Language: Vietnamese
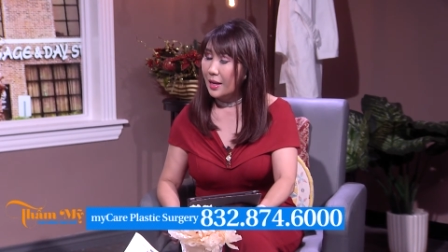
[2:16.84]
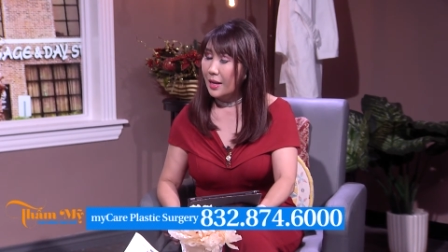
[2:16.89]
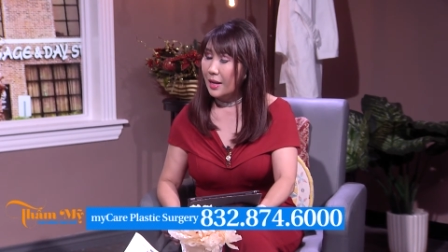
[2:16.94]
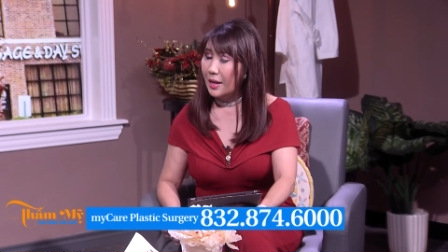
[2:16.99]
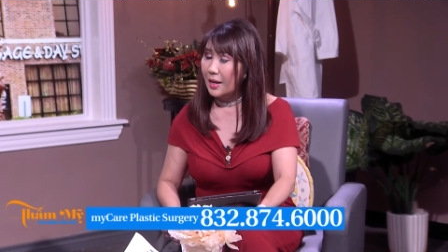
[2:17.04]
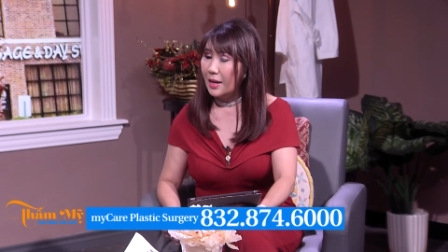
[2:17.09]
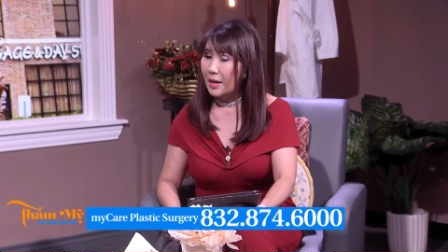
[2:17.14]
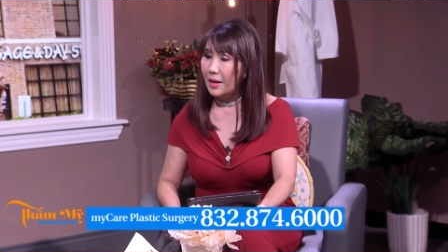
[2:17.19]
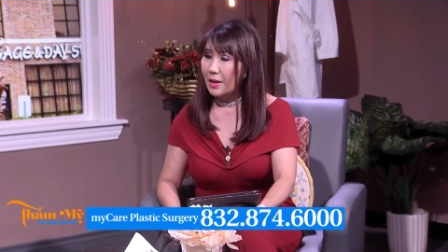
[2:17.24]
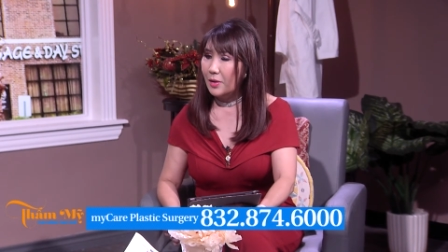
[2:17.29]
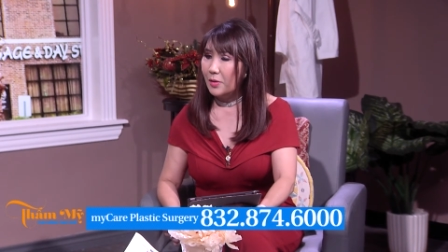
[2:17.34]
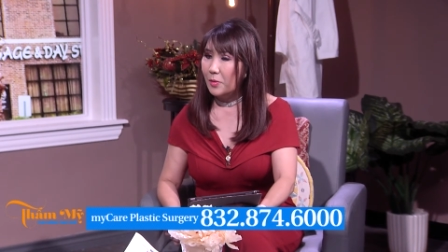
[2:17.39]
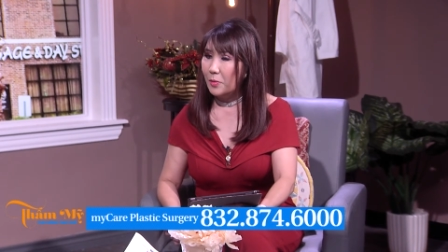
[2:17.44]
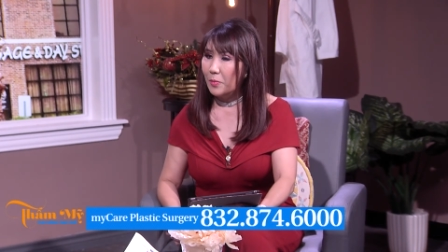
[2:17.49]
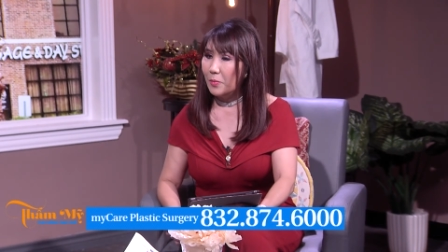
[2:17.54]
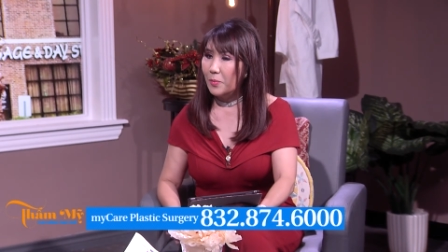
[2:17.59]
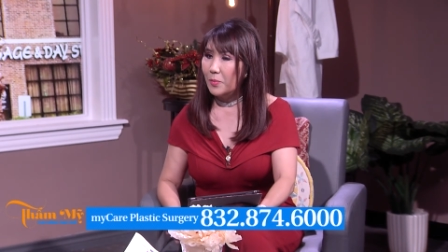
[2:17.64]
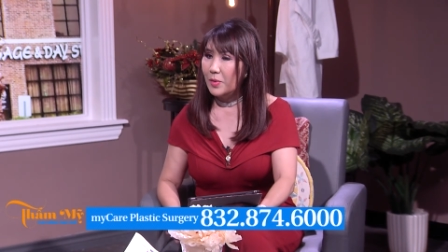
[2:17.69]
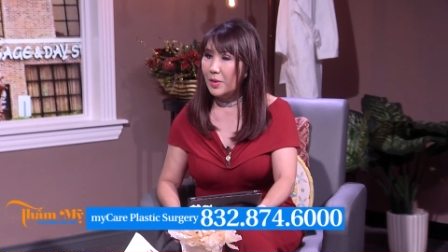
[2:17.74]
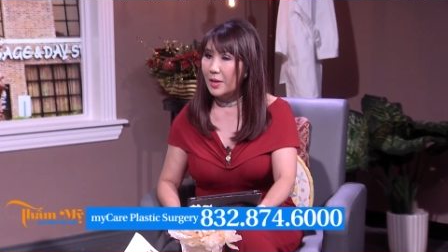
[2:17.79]
ờ,
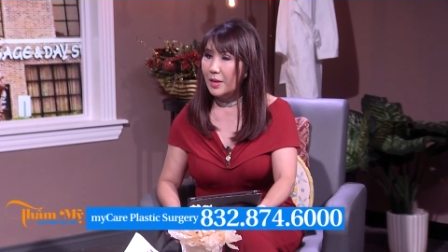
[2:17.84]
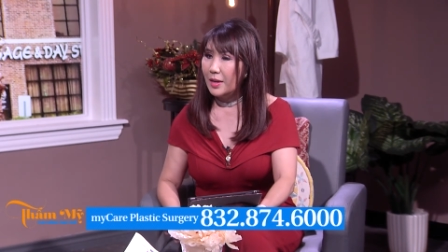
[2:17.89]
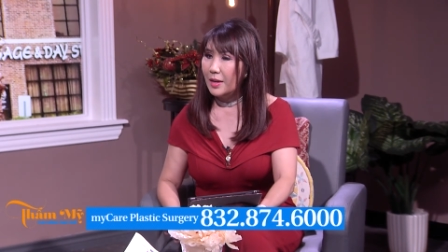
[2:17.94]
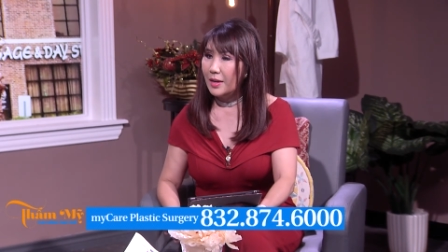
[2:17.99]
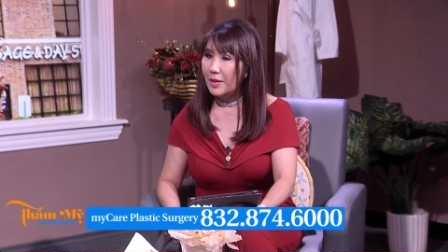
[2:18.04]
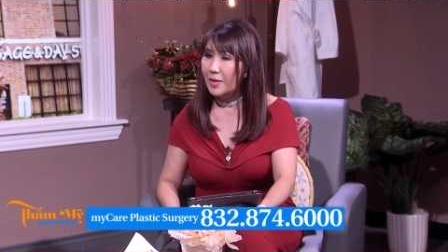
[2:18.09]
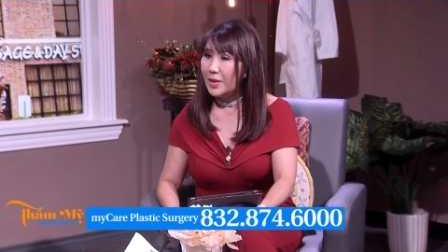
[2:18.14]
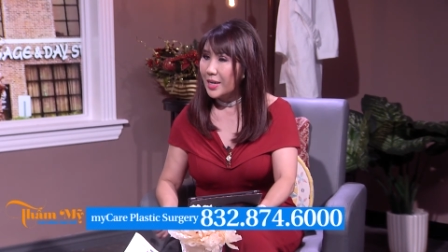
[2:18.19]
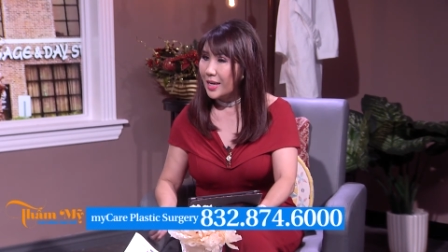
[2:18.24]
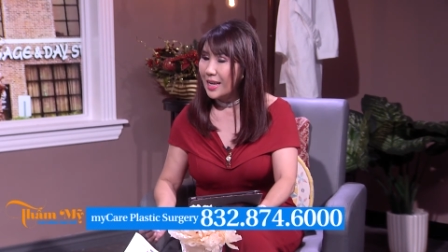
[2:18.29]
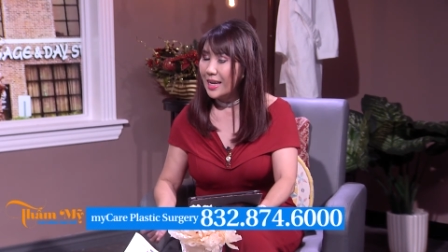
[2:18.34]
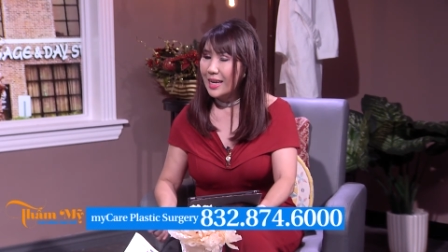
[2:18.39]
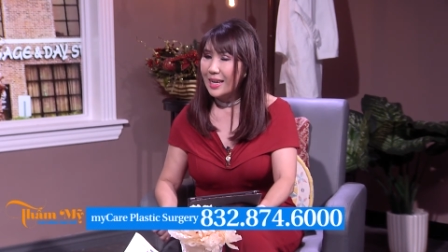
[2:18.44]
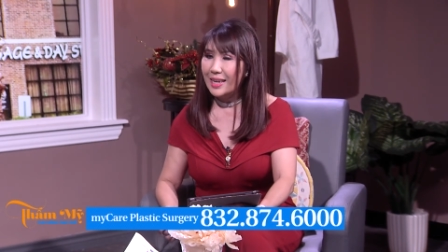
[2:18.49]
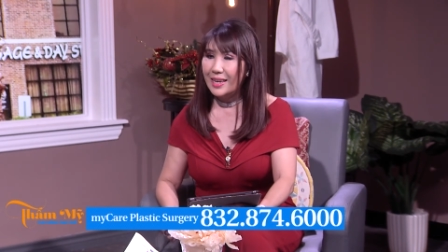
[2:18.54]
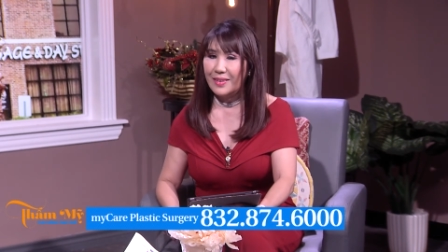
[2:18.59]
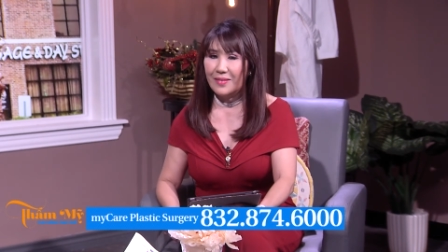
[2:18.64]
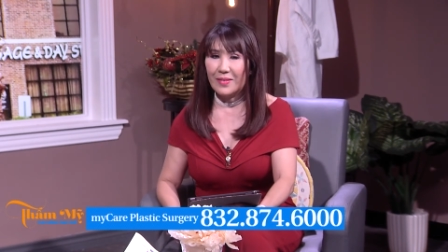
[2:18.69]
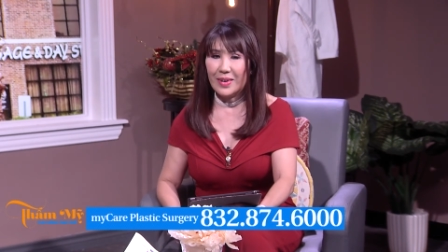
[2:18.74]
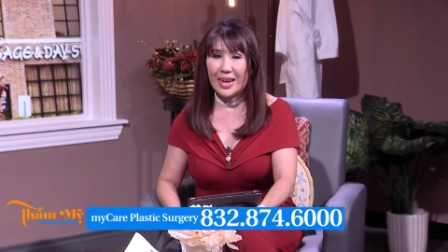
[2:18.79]
cũng như nói riêng
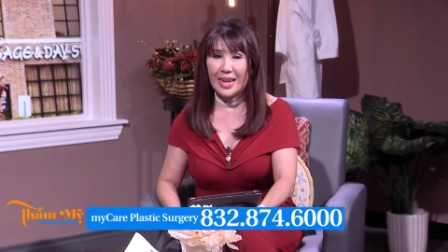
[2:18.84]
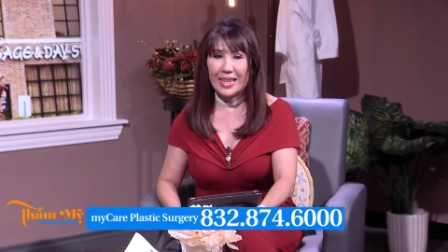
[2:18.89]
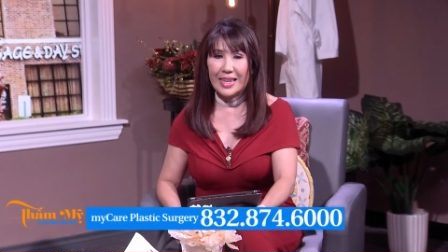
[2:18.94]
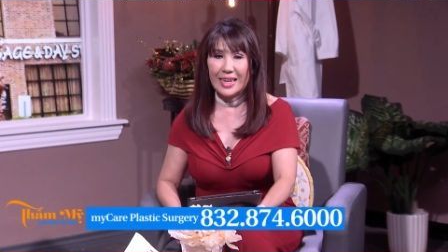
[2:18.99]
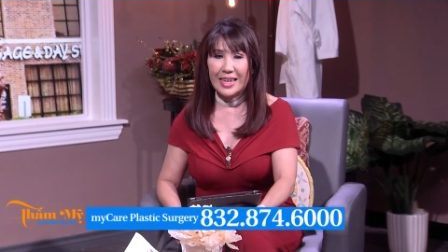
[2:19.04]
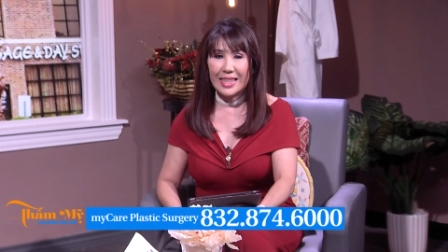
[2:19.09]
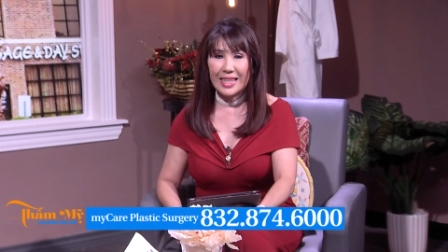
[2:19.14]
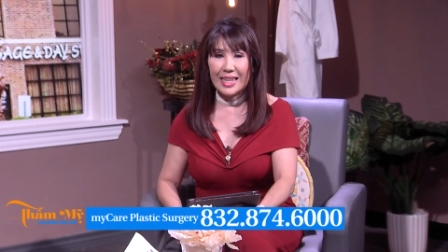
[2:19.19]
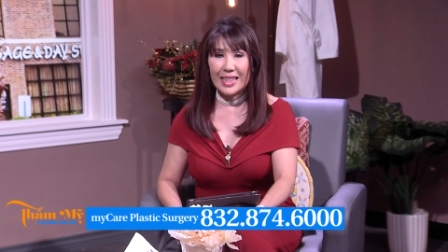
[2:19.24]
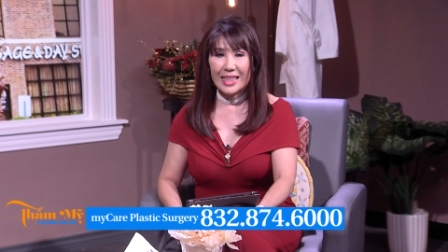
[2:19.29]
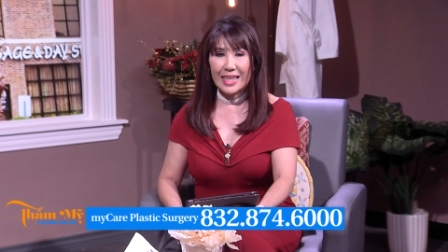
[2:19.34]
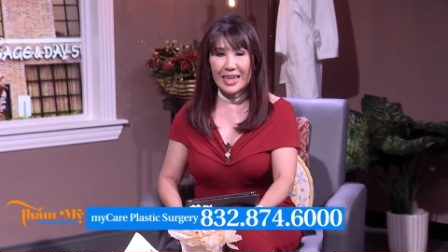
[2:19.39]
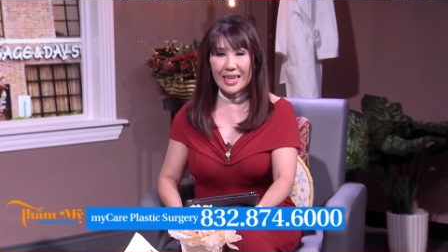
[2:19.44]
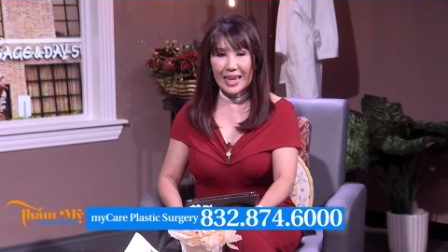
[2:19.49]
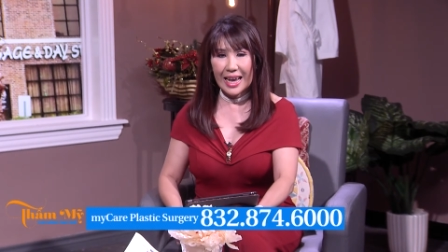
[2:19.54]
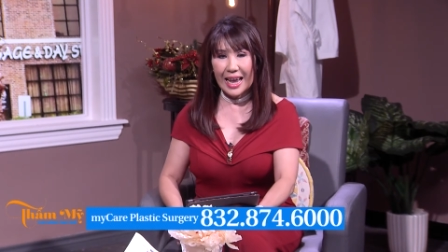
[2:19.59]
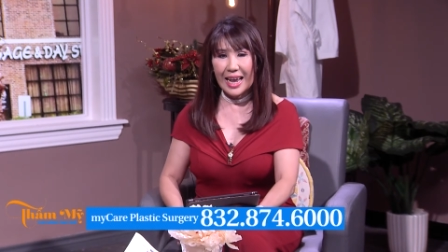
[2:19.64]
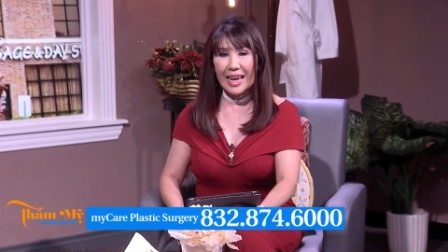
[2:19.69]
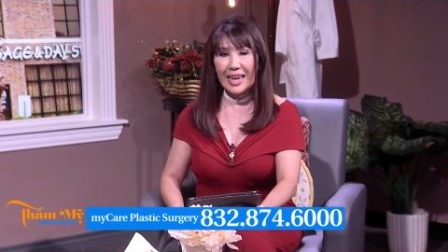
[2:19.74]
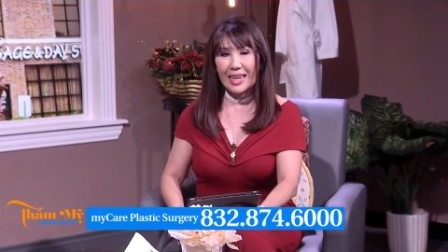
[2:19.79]
và những tin tức
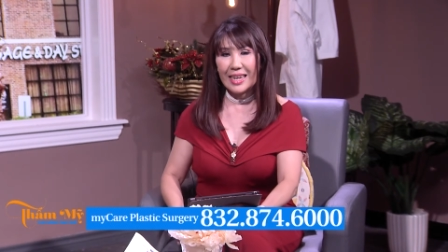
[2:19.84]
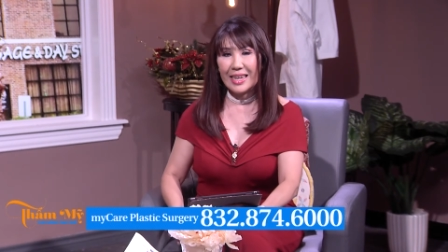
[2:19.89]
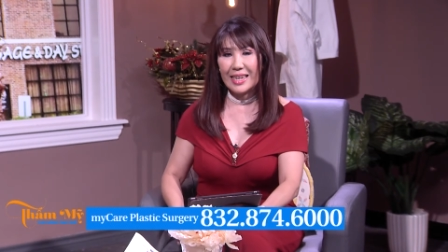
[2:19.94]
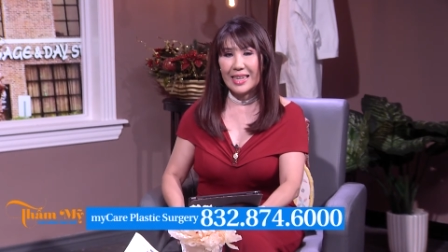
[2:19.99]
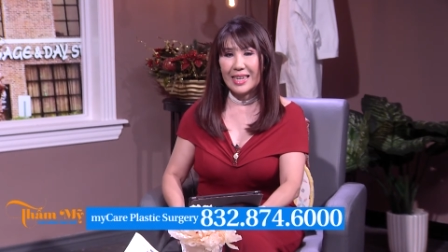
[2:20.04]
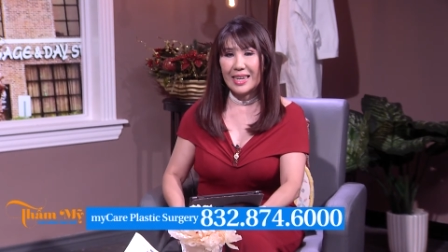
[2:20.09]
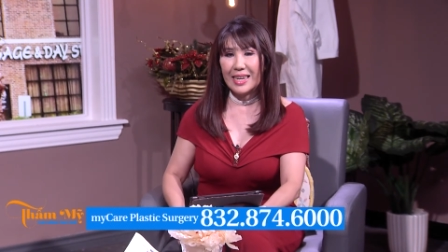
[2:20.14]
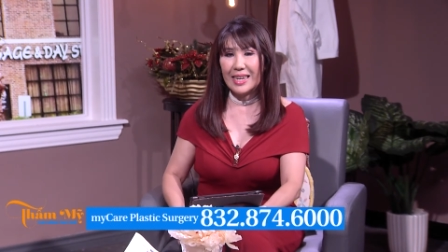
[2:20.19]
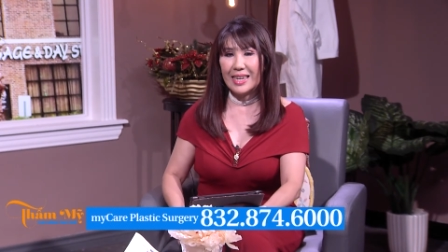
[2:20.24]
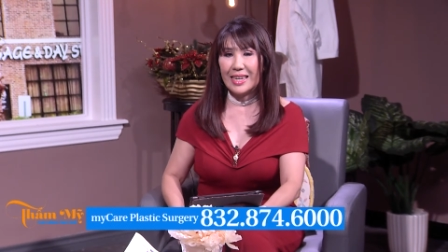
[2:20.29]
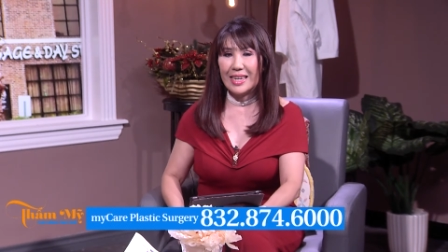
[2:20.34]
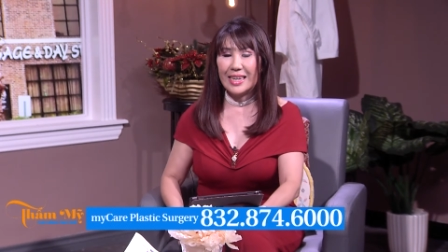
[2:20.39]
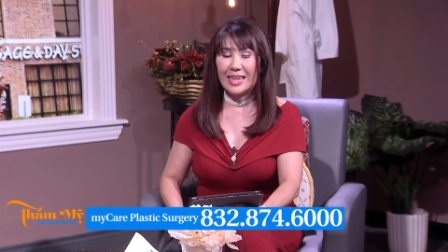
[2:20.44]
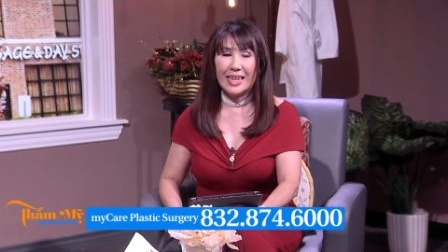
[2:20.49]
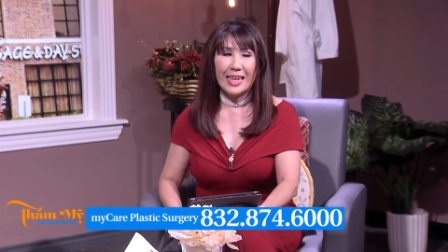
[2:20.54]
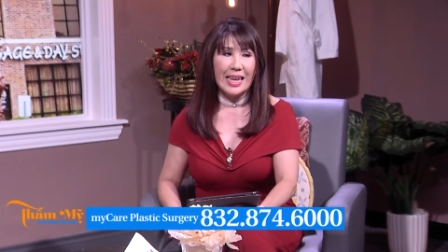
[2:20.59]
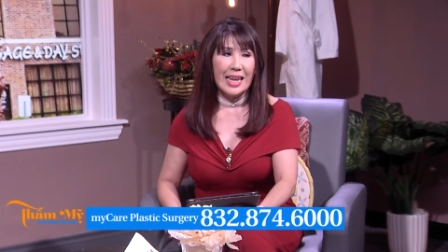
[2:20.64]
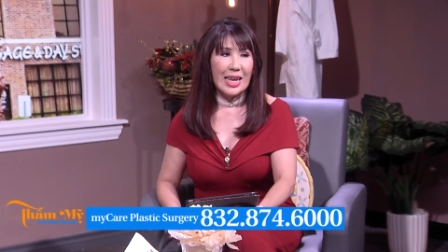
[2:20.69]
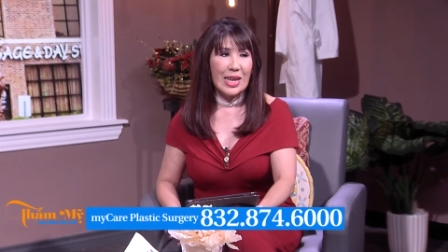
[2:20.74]
khác ờ, trên